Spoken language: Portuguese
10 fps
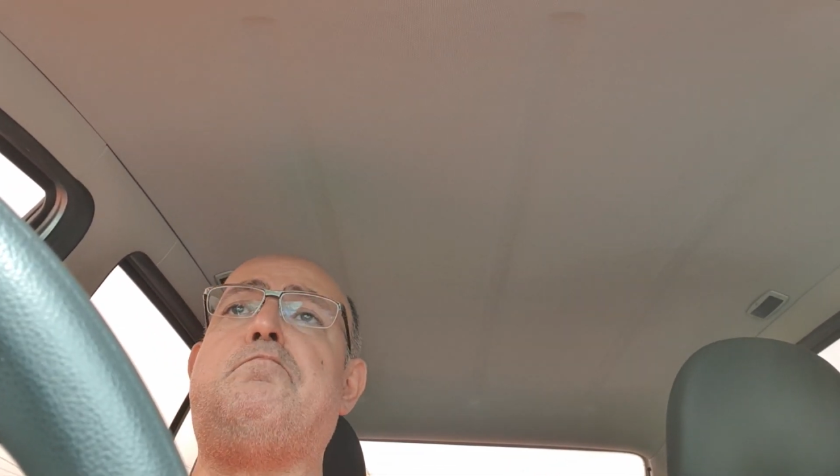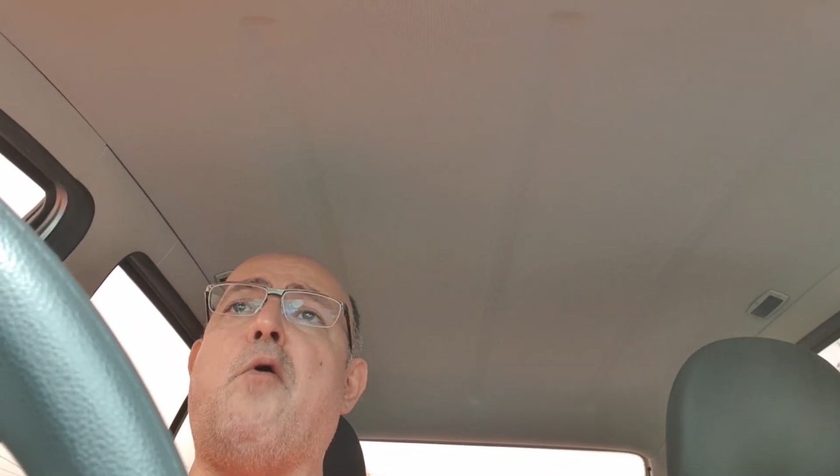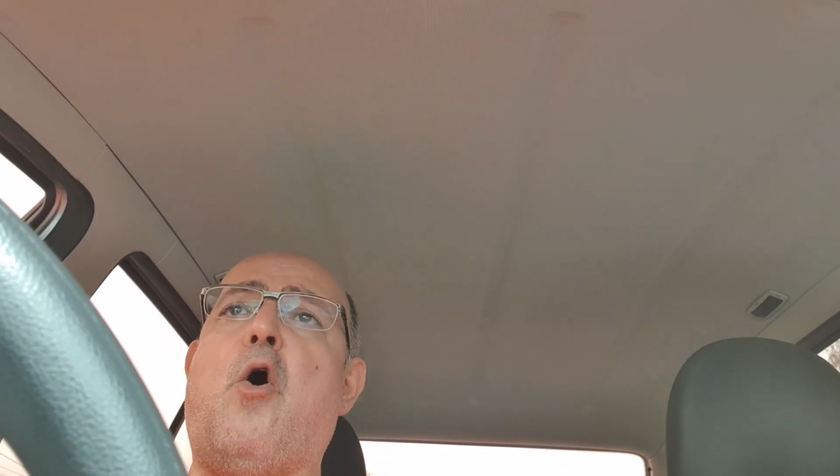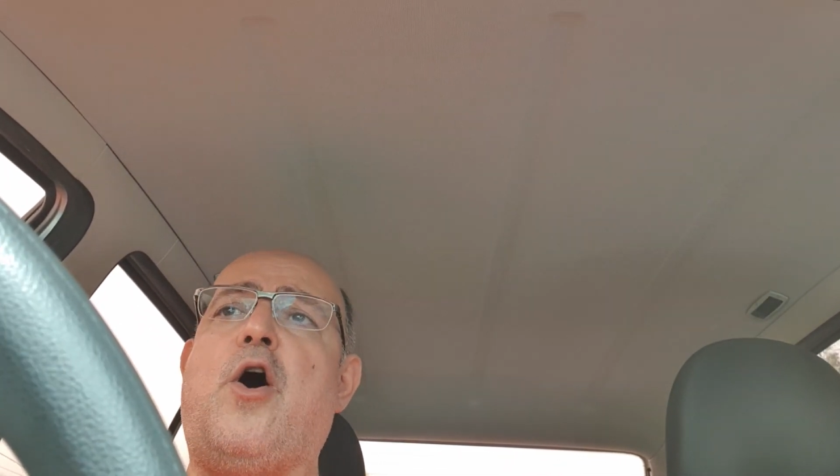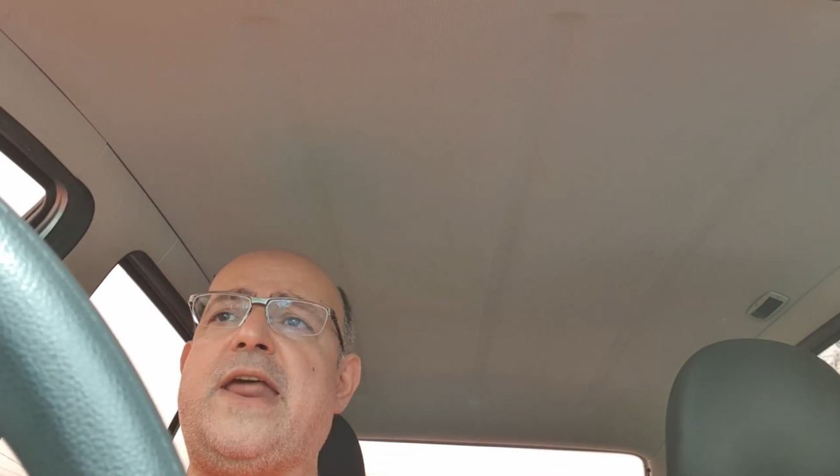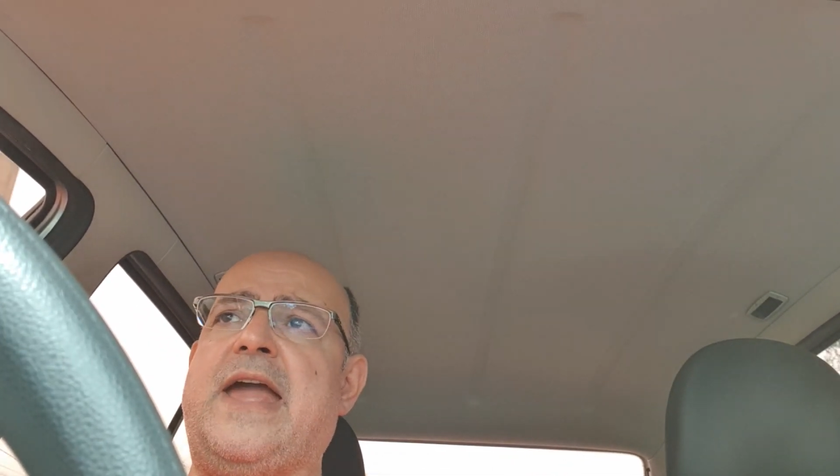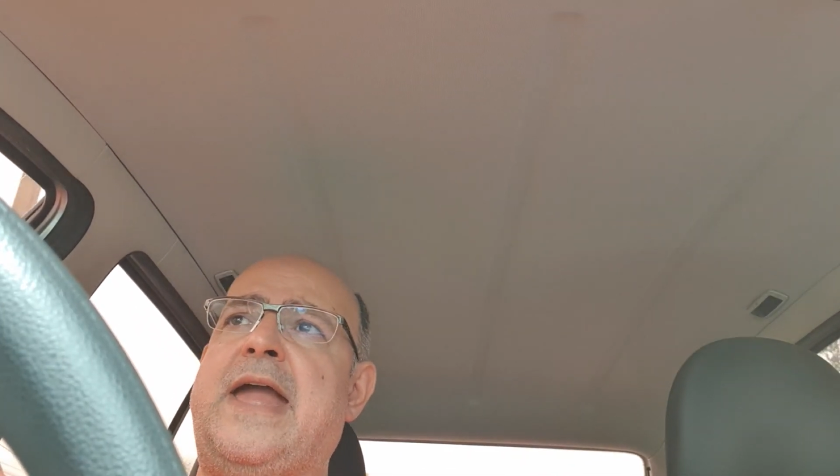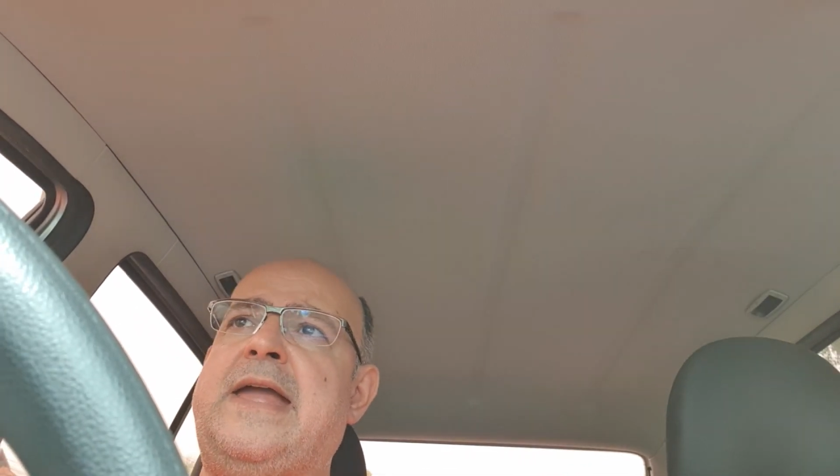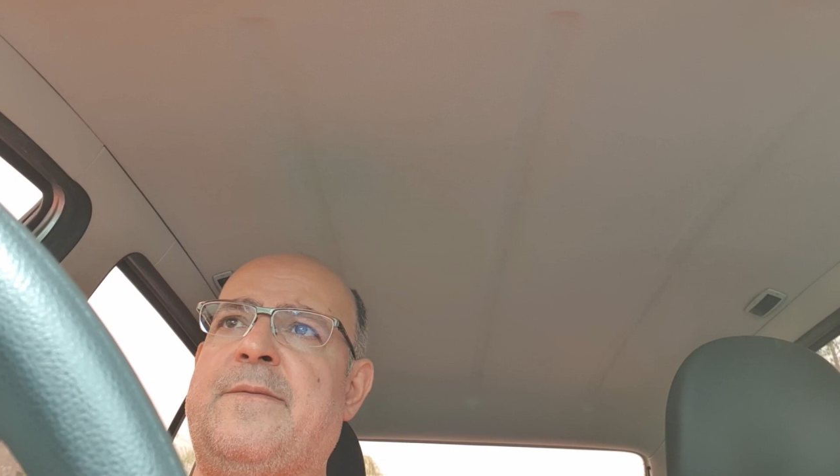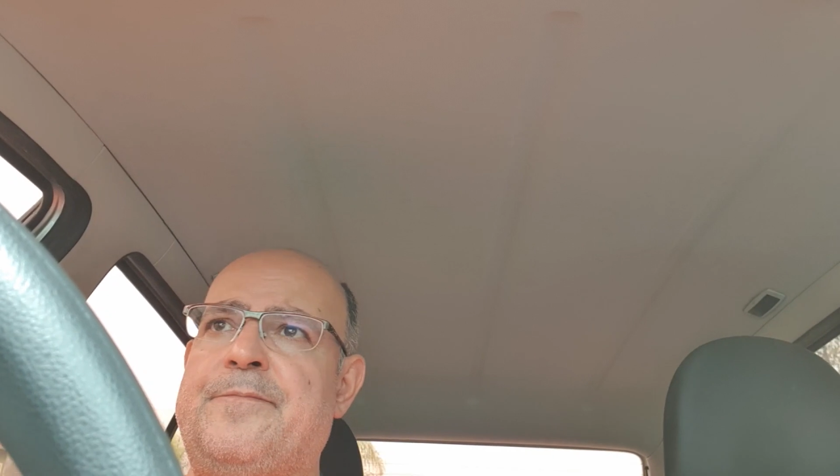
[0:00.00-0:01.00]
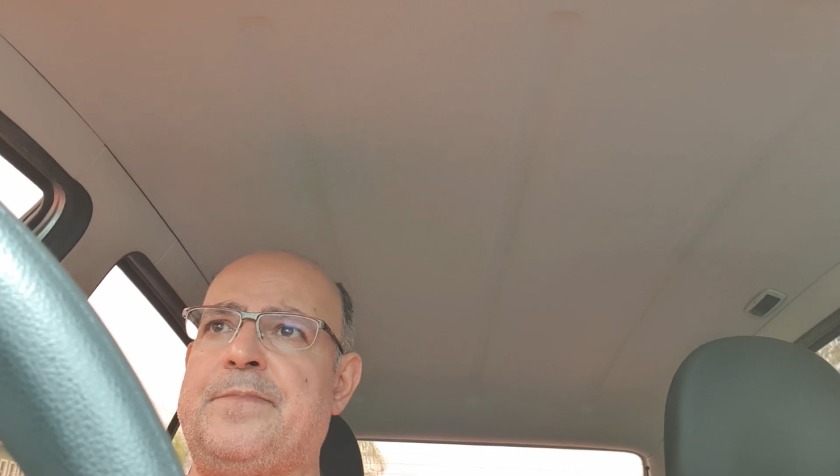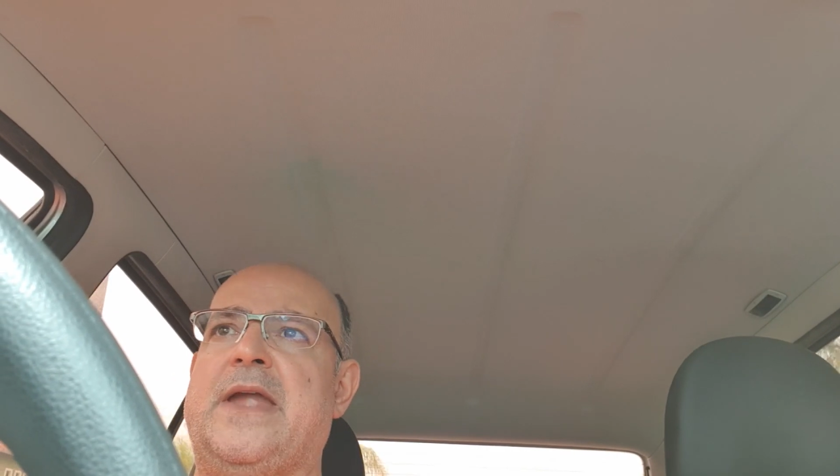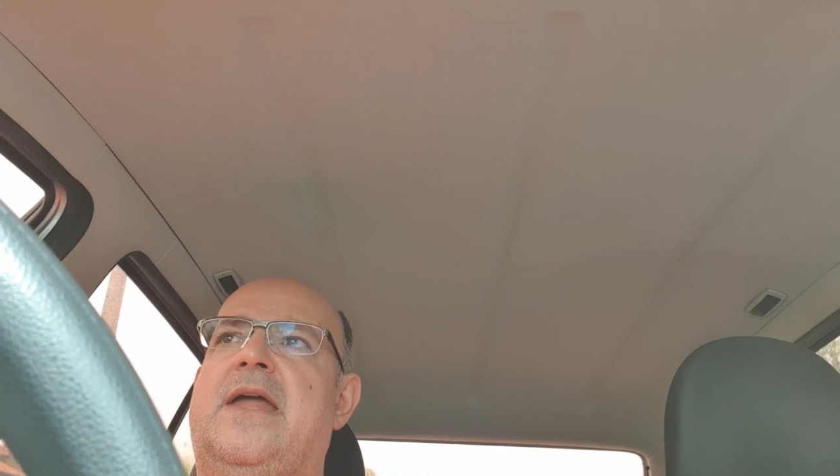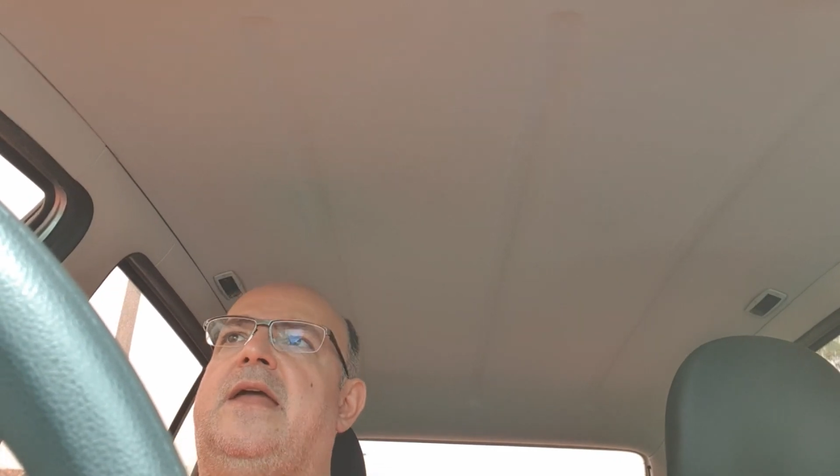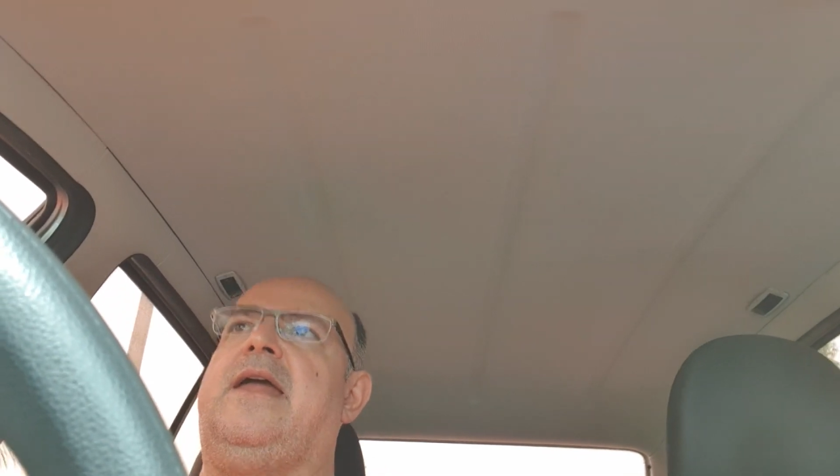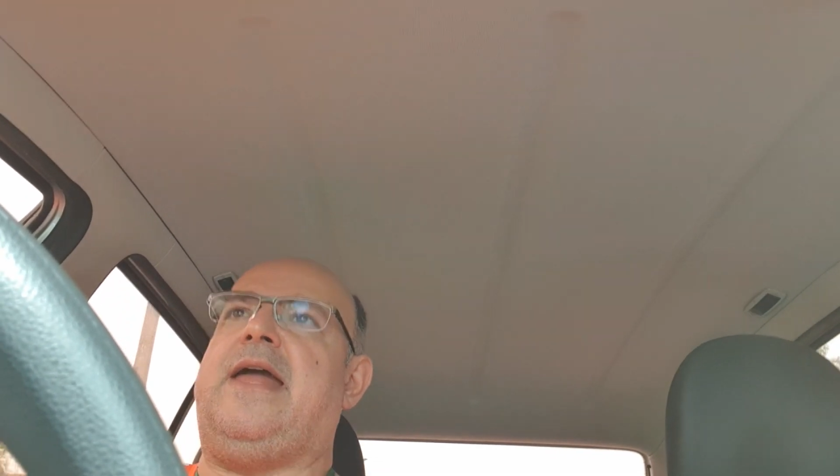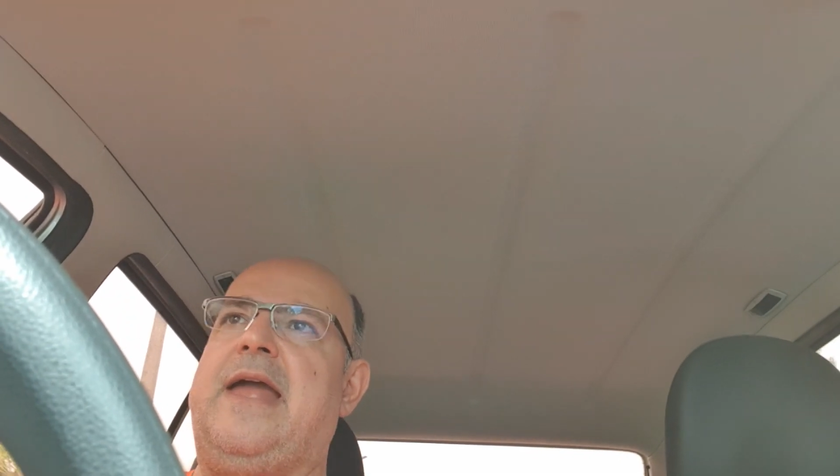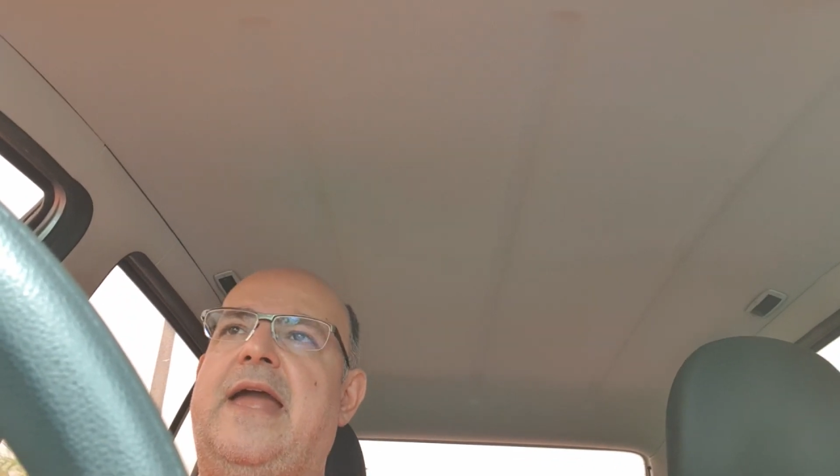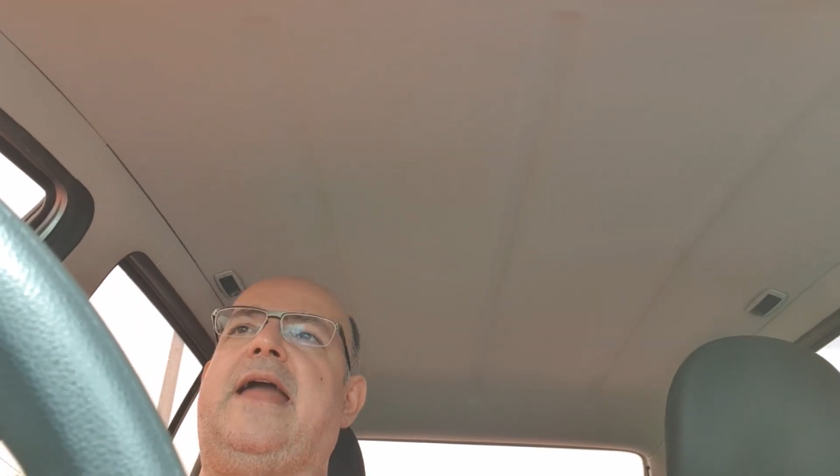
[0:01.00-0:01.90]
porém, é, é,